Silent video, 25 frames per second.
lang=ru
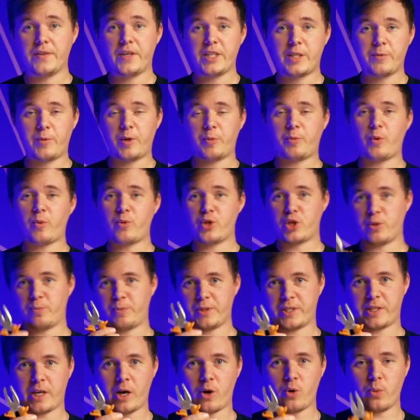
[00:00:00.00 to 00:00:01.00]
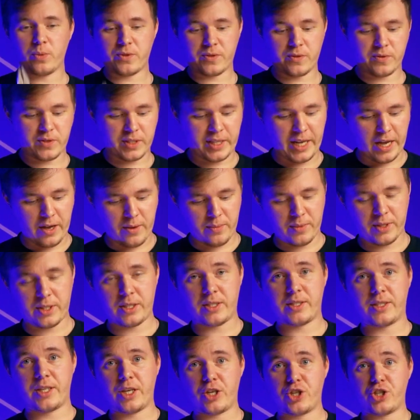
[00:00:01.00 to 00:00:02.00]
Давайте при помощи плоскогубцев ставим эти
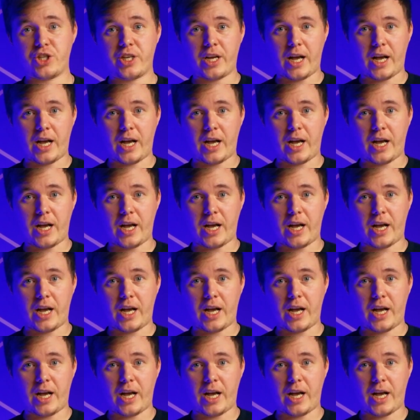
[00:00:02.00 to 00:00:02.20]
стержни